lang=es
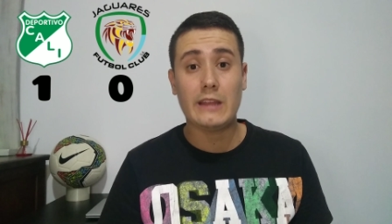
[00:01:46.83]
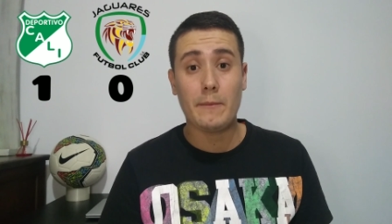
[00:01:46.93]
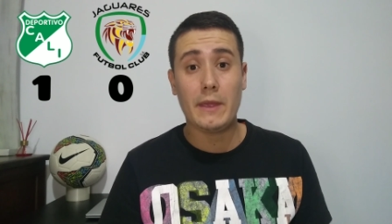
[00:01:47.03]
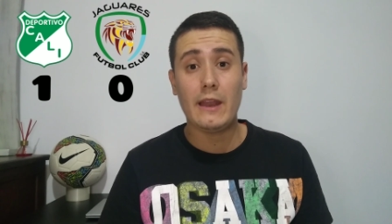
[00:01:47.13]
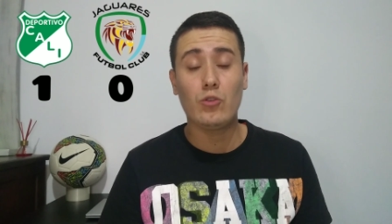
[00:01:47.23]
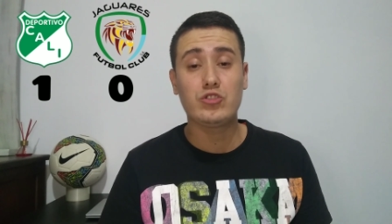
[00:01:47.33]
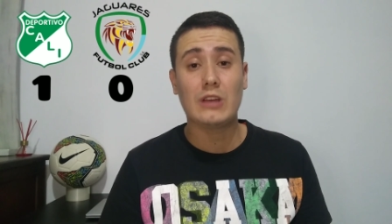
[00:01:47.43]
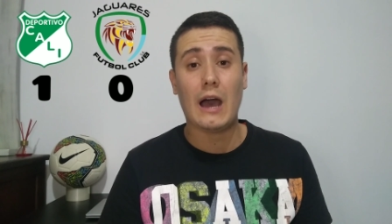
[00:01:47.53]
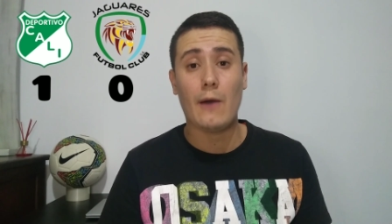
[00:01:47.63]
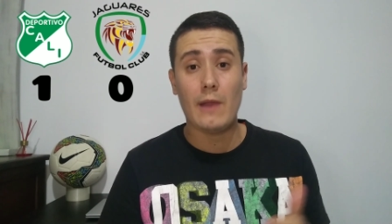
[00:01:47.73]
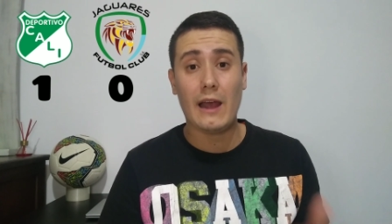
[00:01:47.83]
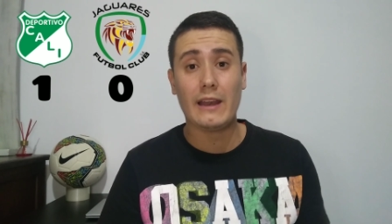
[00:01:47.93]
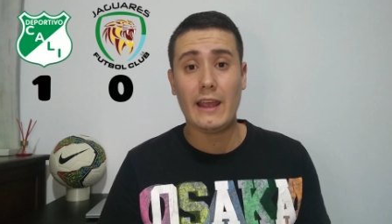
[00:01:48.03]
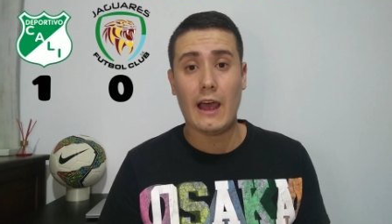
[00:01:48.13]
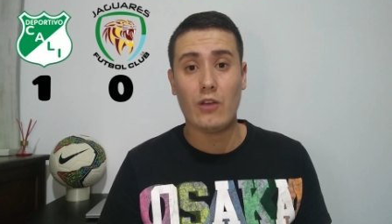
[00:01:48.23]
Y también le gusta
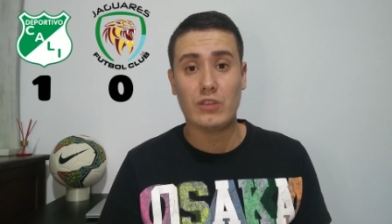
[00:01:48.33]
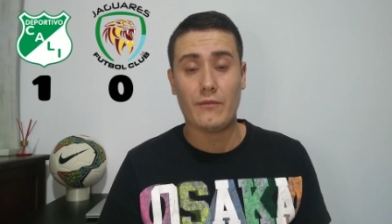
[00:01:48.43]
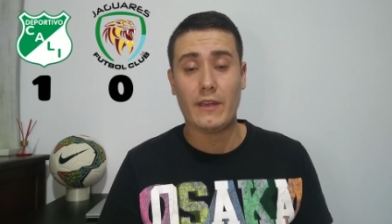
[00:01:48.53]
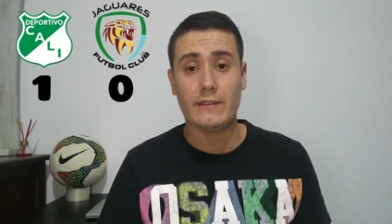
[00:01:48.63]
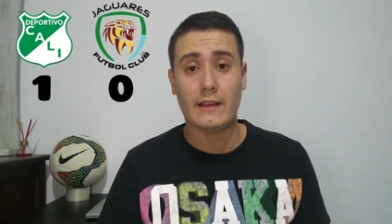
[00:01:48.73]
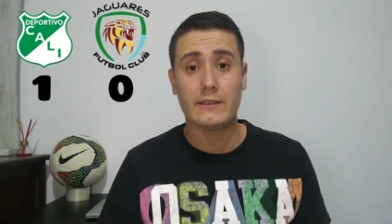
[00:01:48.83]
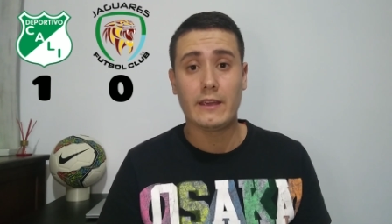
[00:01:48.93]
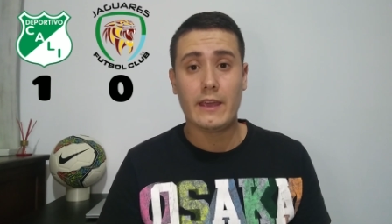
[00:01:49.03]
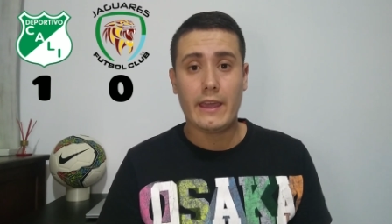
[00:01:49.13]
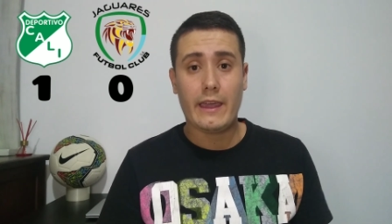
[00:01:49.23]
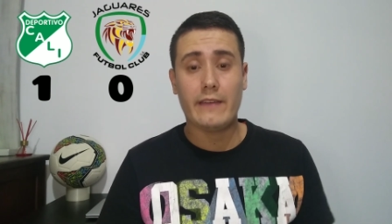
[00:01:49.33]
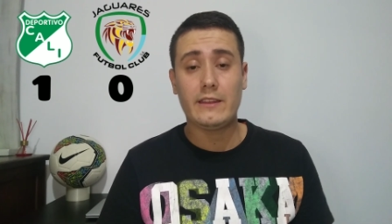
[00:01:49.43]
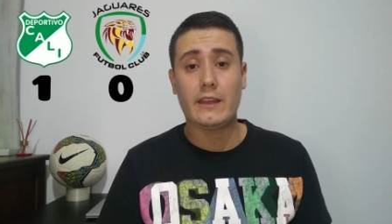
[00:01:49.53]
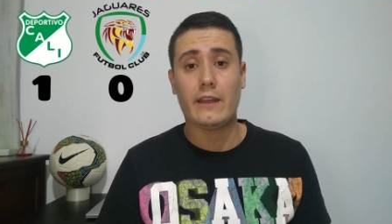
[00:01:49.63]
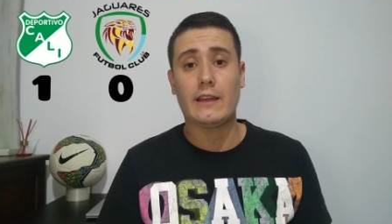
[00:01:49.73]
hablarle a los defensas, que es
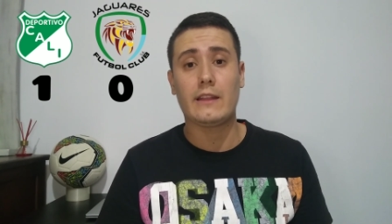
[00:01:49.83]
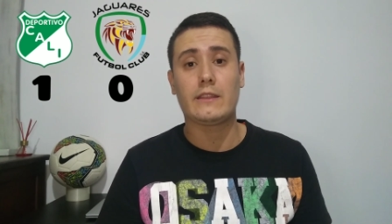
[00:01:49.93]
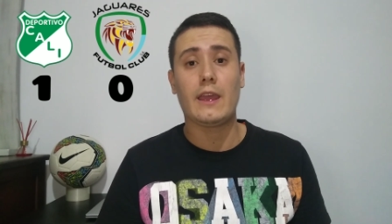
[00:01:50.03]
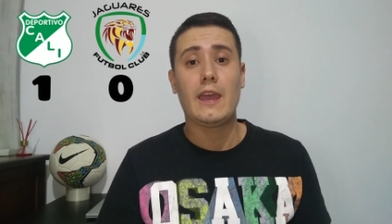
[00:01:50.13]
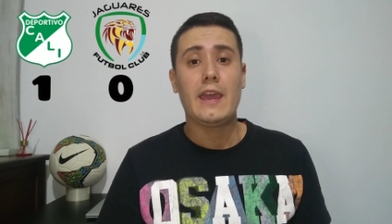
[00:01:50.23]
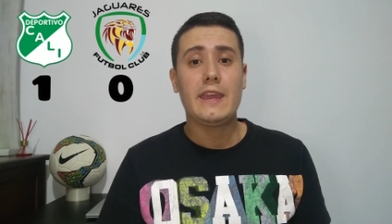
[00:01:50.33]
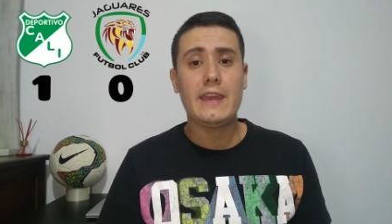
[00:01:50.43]
interesante.